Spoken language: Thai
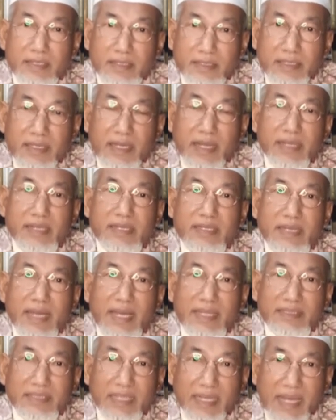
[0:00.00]
เรื่อง
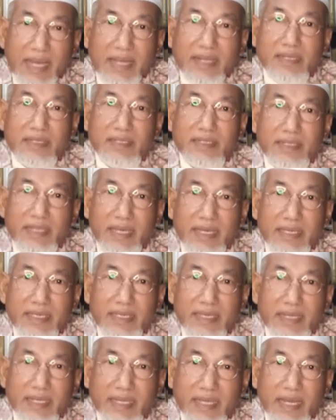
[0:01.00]
อัตลักษณ์ และ
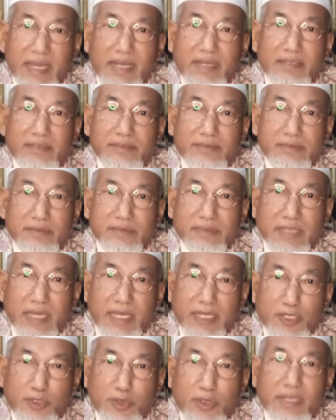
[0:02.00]
เอกลักษณ์
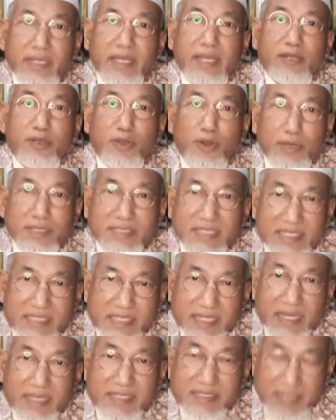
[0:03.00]
อันโดดเด่นของศา
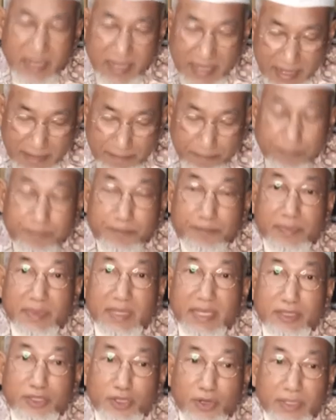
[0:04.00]
สนาอิสลาม
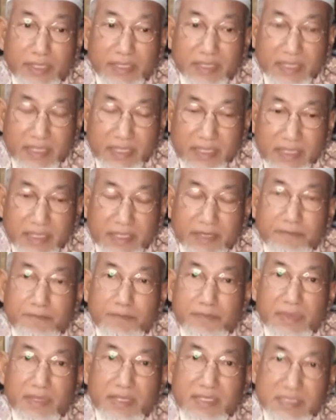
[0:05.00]
ในตอนที่
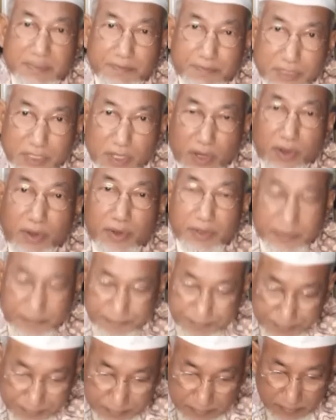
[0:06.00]

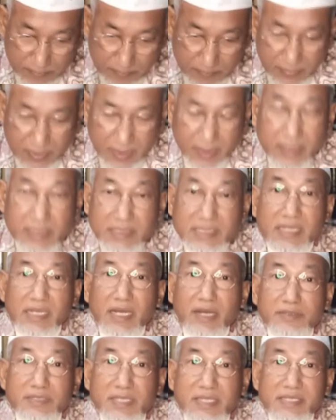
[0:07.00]
12 ซึ่ง
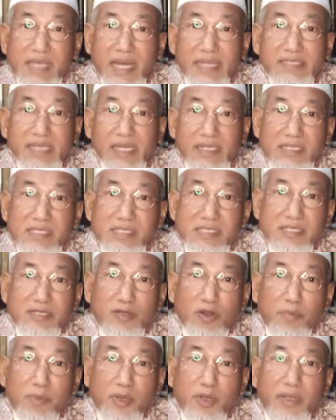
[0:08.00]
เราศึกษาจากหนังสือ
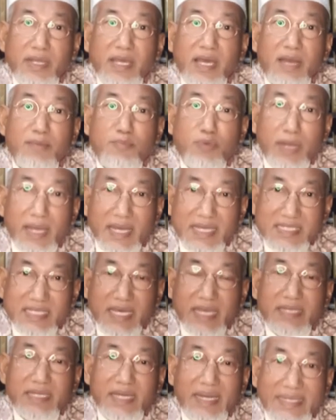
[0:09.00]
ของมรณาอบุลฮัส
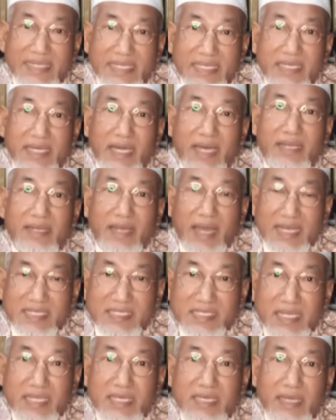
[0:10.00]
ซัน อาลี อัลฮั
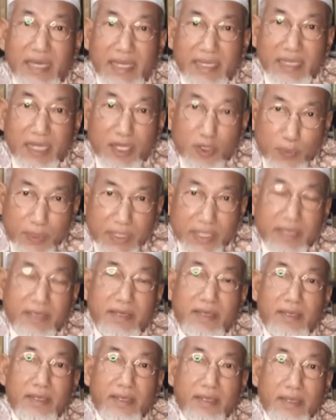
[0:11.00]
สซนีอันนัดวี
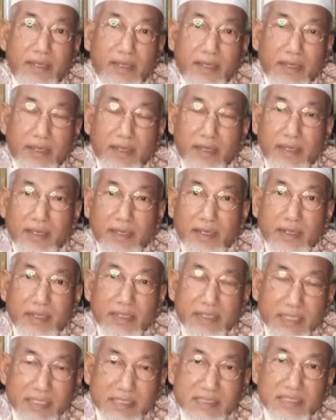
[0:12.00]

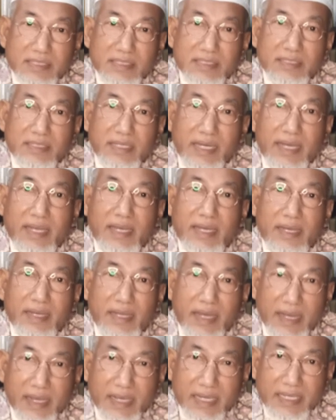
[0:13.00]
คือหนังสืออัล
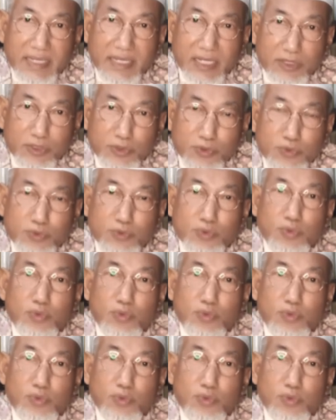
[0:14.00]
อักีดะตุ